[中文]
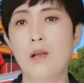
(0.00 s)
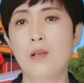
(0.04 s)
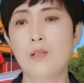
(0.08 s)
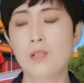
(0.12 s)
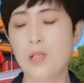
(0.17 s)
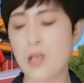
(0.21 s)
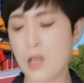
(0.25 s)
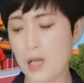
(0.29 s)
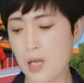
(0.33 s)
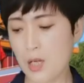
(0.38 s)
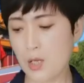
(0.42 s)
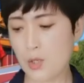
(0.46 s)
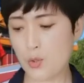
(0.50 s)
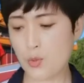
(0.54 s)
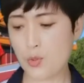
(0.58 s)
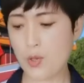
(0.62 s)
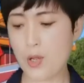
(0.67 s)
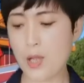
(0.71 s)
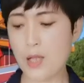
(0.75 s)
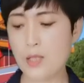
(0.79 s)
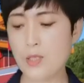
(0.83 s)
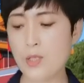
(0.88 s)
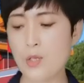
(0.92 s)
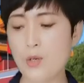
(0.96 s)
这个
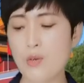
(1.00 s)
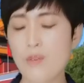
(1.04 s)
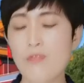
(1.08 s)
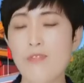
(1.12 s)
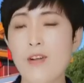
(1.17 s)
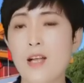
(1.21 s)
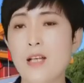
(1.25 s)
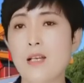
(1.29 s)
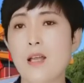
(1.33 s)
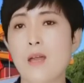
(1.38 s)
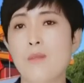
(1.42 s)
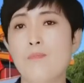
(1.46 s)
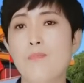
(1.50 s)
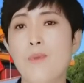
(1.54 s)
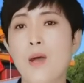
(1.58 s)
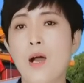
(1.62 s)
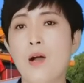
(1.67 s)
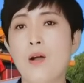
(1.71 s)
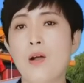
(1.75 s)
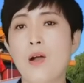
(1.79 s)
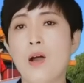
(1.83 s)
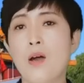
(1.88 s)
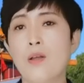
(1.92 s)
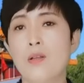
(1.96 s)
全球发展
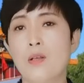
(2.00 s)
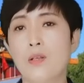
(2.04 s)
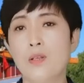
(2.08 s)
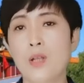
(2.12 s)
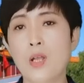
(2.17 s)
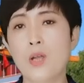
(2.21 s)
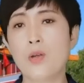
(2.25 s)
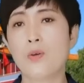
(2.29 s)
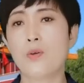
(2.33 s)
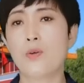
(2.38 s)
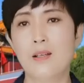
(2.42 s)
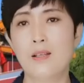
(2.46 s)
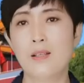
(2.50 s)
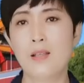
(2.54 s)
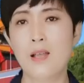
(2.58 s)
报告的内容，